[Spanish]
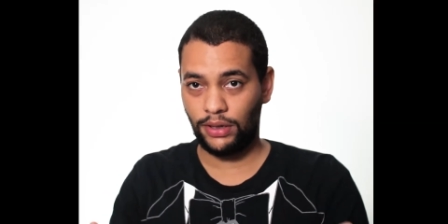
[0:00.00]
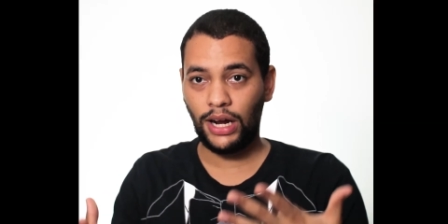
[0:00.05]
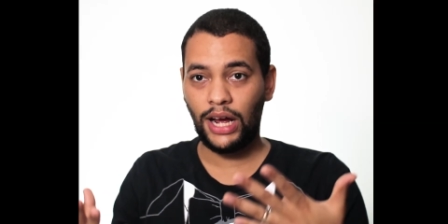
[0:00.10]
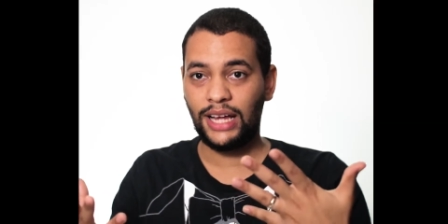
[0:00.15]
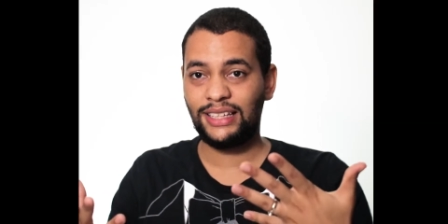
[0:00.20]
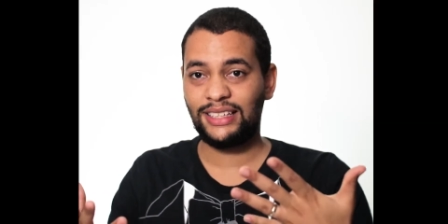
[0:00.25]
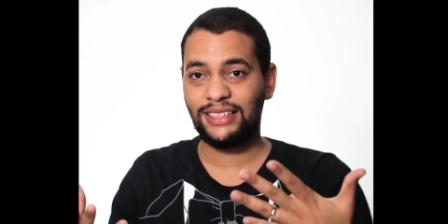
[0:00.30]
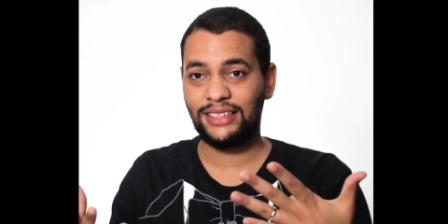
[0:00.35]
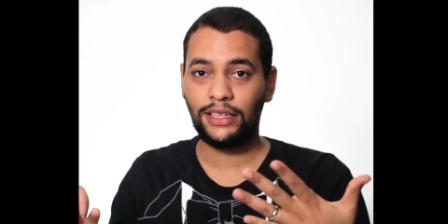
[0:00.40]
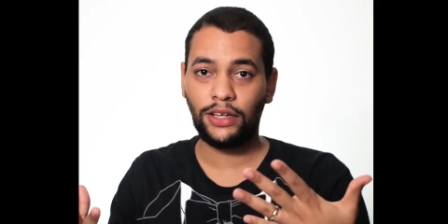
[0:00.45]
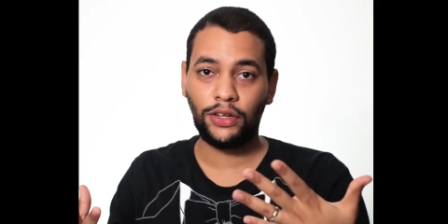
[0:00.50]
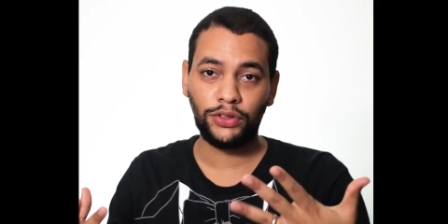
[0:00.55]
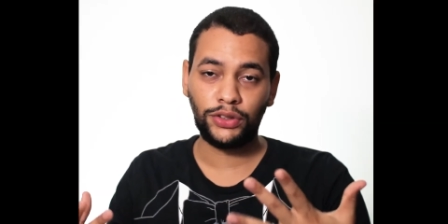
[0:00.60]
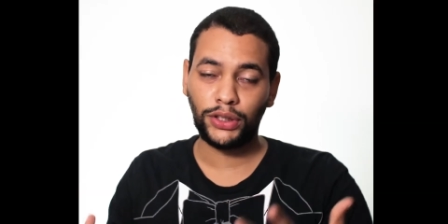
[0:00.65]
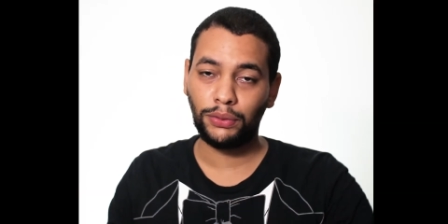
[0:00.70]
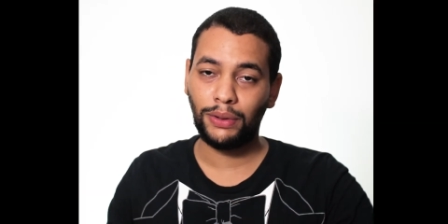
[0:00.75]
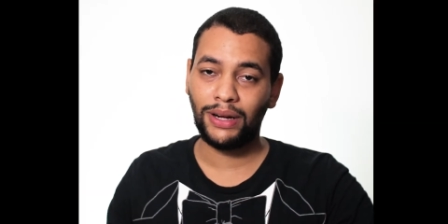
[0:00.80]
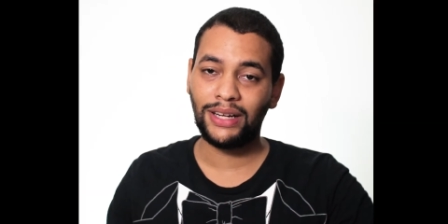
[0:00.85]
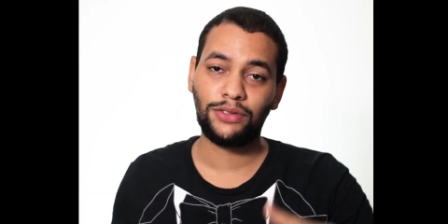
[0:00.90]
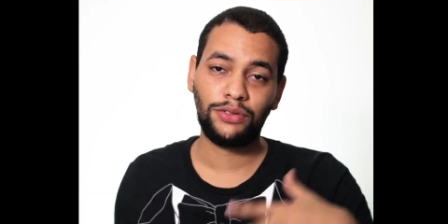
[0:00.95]
Antes de
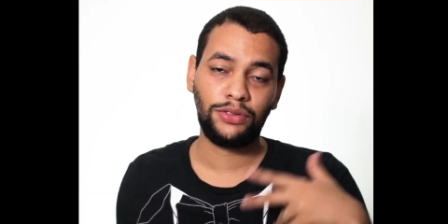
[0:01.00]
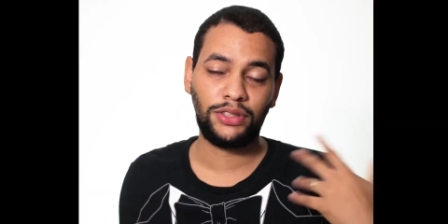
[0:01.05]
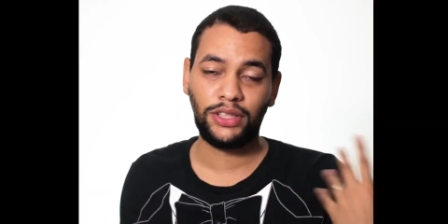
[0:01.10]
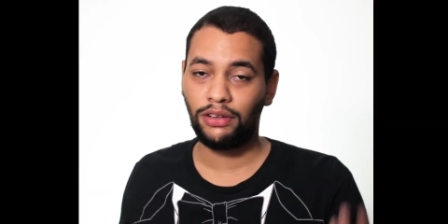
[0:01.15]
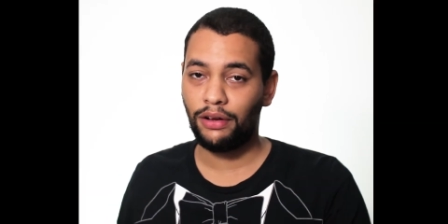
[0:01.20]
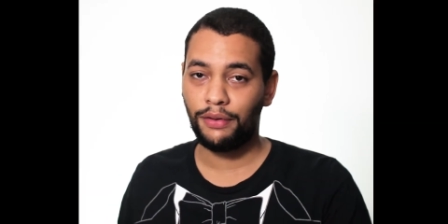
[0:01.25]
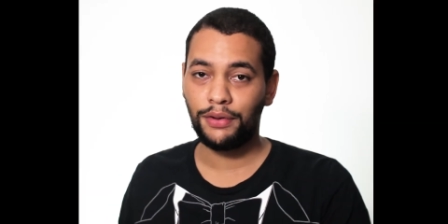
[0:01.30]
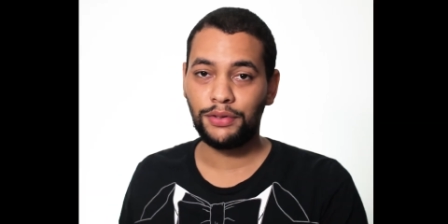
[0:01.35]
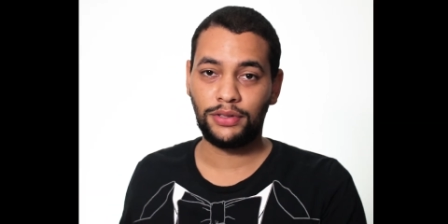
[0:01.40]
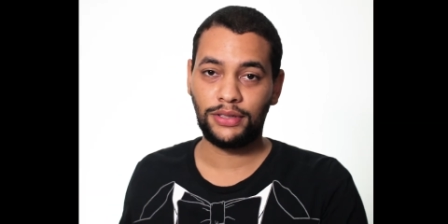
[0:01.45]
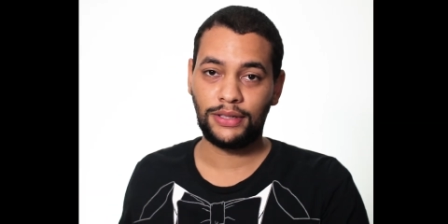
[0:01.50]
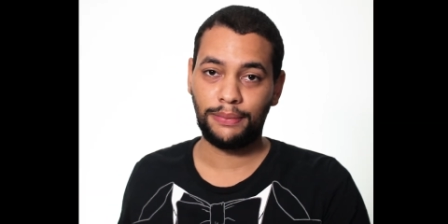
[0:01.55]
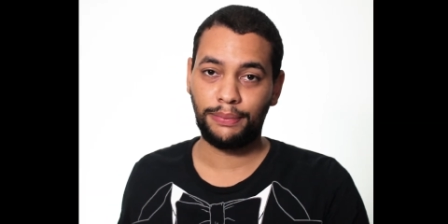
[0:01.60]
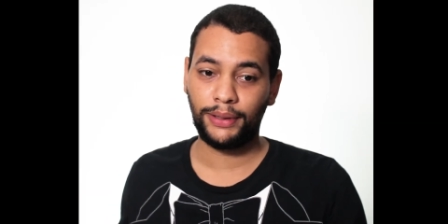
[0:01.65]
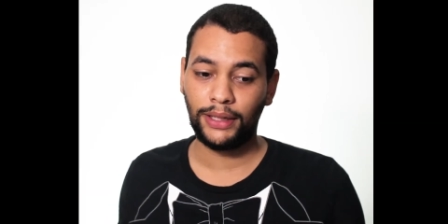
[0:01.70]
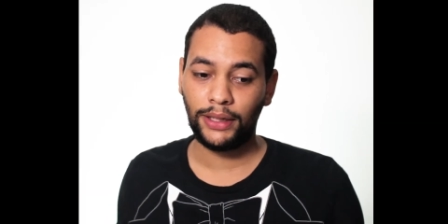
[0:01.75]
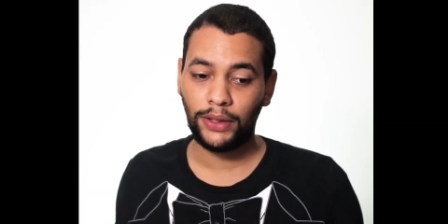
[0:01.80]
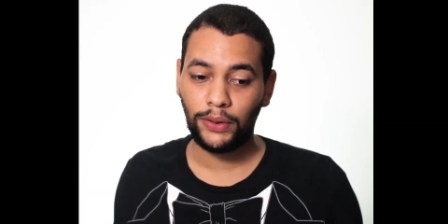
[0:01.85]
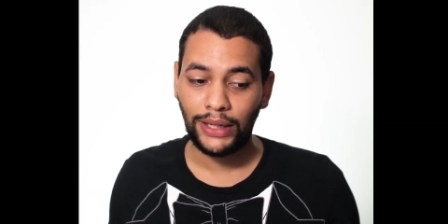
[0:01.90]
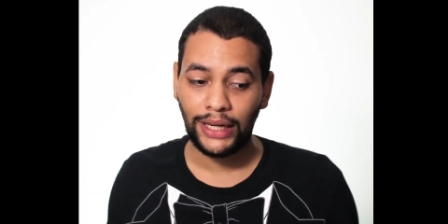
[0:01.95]
continuar, si usted no ha visto esa
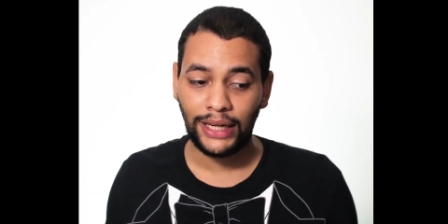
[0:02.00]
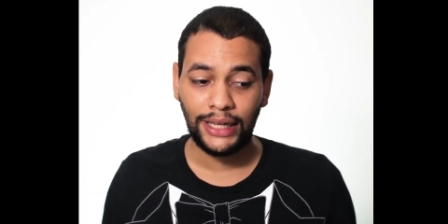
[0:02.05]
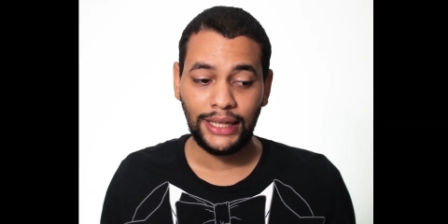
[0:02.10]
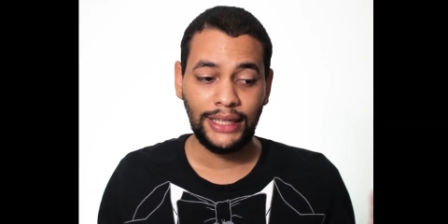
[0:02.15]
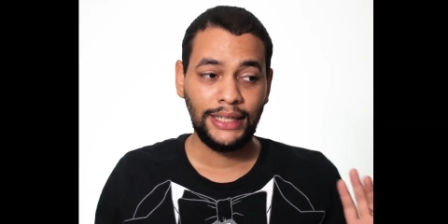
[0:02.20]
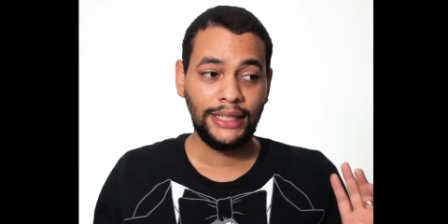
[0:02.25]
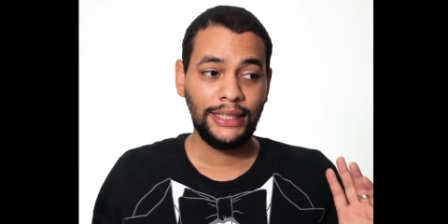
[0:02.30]
película,